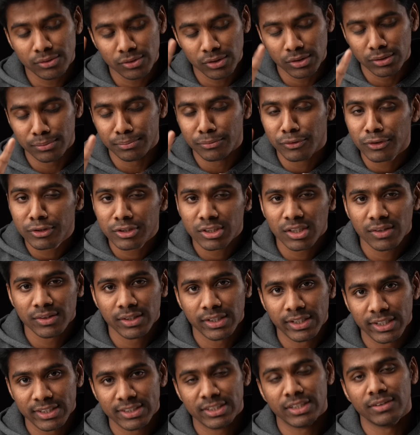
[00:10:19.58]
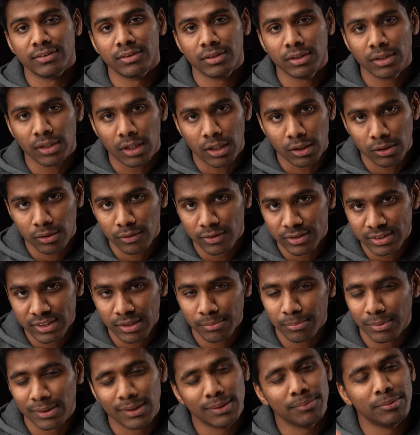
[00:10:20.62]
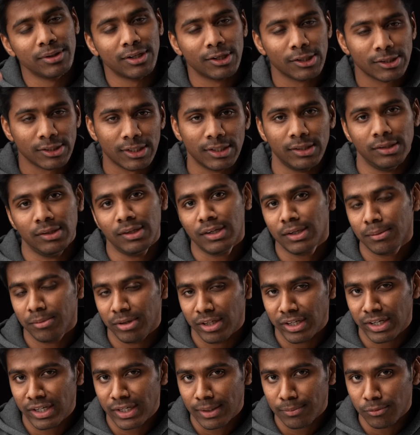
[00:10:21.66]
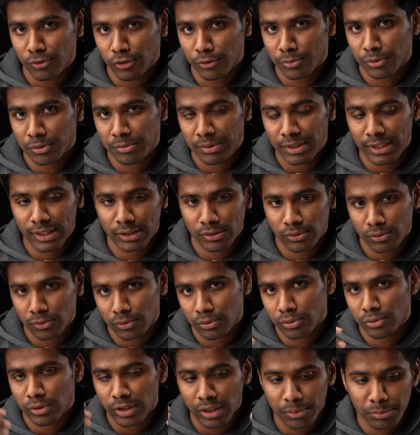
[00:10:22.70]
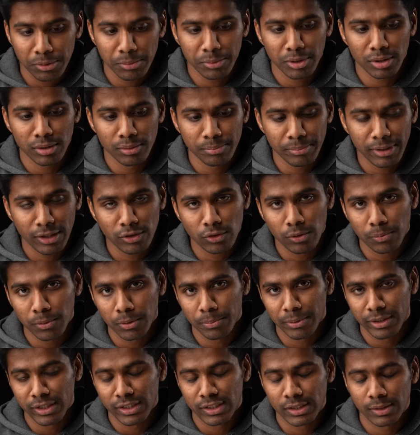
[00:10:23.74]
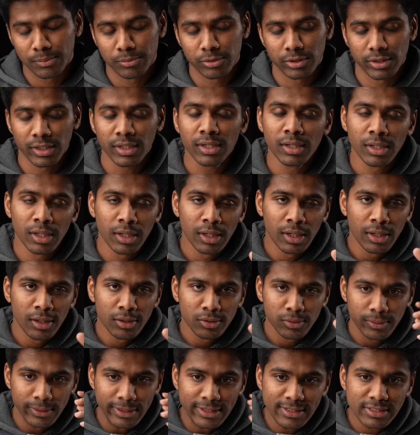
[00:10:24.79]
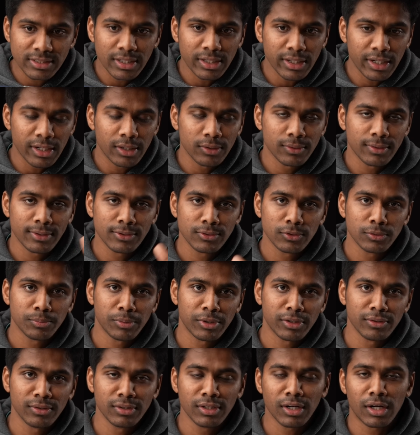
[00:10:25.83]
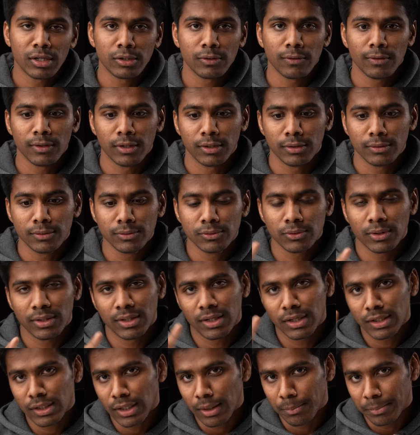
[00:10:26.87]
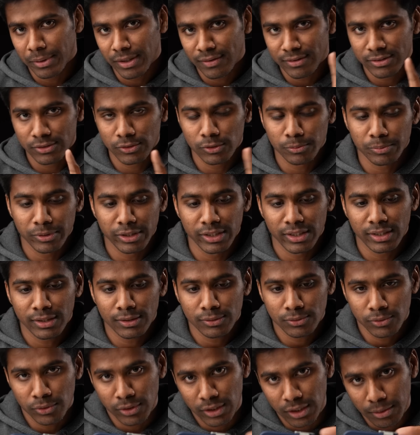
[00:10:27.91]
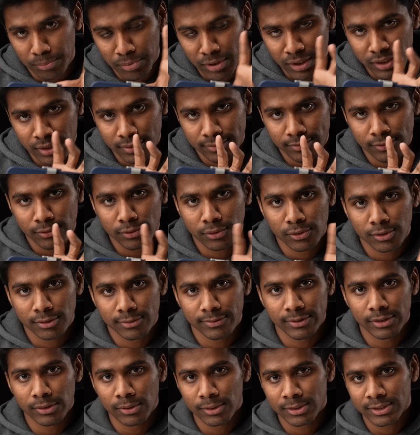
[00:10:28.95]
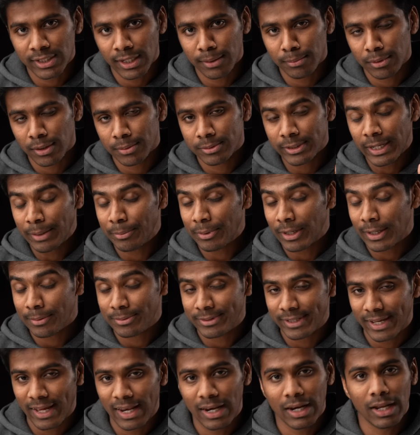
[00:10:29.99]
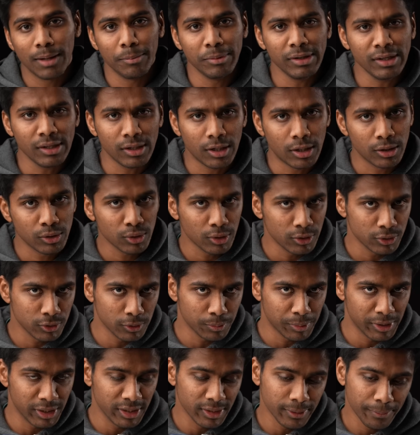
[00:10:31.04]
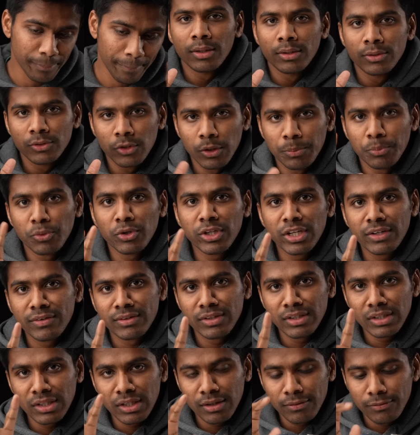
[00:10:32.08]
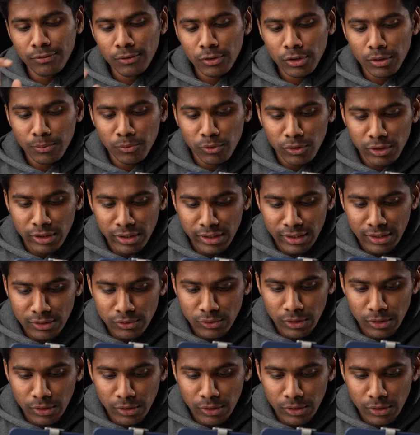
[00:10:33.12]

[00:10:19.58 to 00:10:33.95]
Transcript: ஸோ நம்ம மோஸ்ட் ஆஃப் த டெஸ்டிங் வந்து ஆட்டோ வச்சு தான் பண்ணேன் பிகாஸ் அதுதான் நம்ம நிறைய டைம் யூஸ் பண்ணுவோம் இல்லையா ஸோ ஒரு ஒரு டைம் நம்ம மேனுவல் போய் பண்ணிட்டு இருக்க போகிறதில்ல ஸோ இன்ஸ்டன்ட்டாக எடுத்தோன்னே ஷூட் பண்ணுறது வந்து ஆட்டோவில் தான் இருக்கும் ஸோ அதனால் நான் அப்படியே வச்சு ஷூட் பண்ணியிருக்கேன் ஸோ நீங்கள் பார்க்குற ஃபோட்டோஸ் வீடியோஸ் டைம் லாப்ஸ் ஹைப்பர் லாப்ஸ் எல்லாமே ஆட்டோவில் ஷூட் பண்ணுது ஸோ இப்போதைக்கு வந்து நான் ஃபோட்டோ மோடில் இருக்கேன்